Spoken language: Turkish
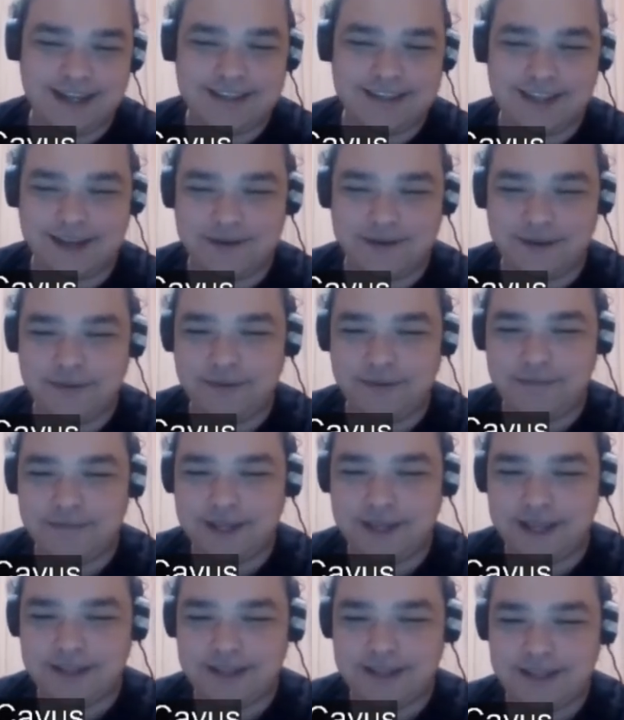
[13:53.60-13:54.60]
tamamen bir
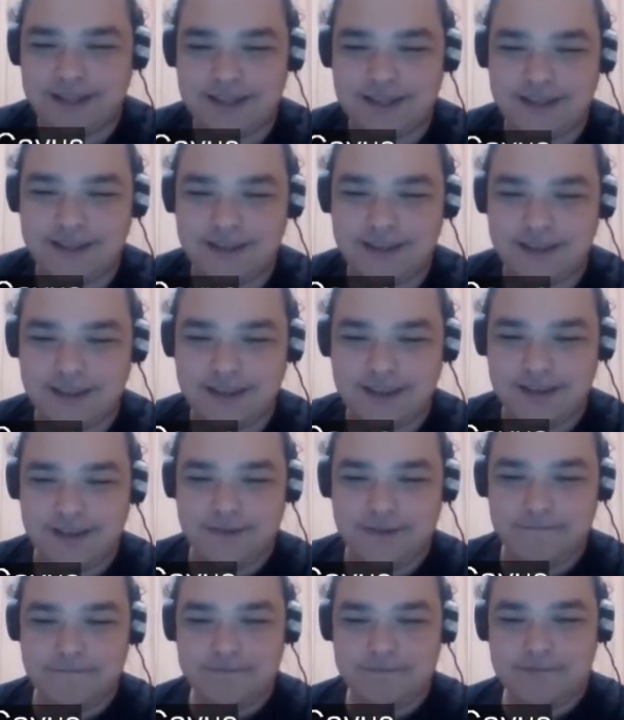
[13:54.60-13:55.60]
anda ki
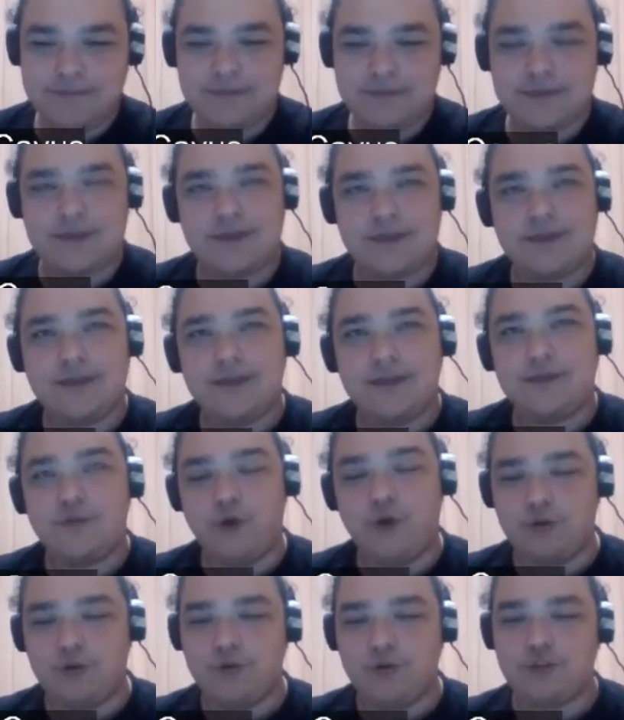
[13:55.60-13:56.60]

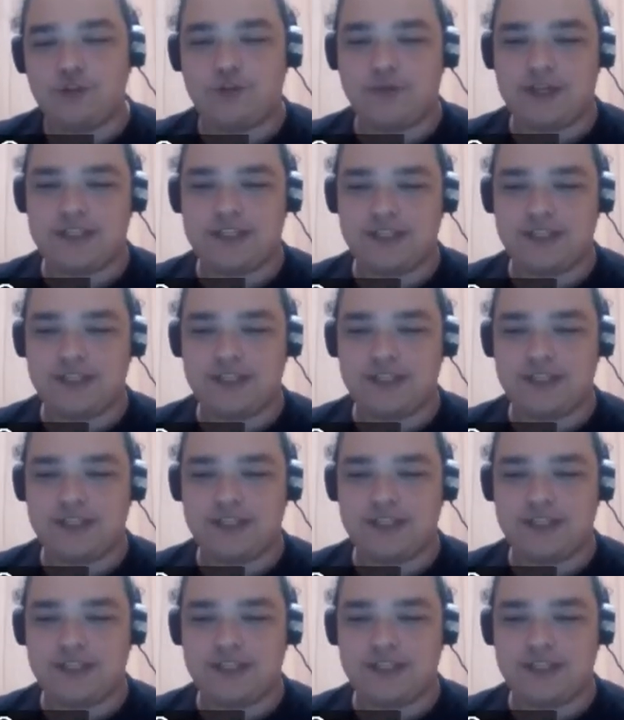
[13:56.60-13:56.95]
dördüncü maç yine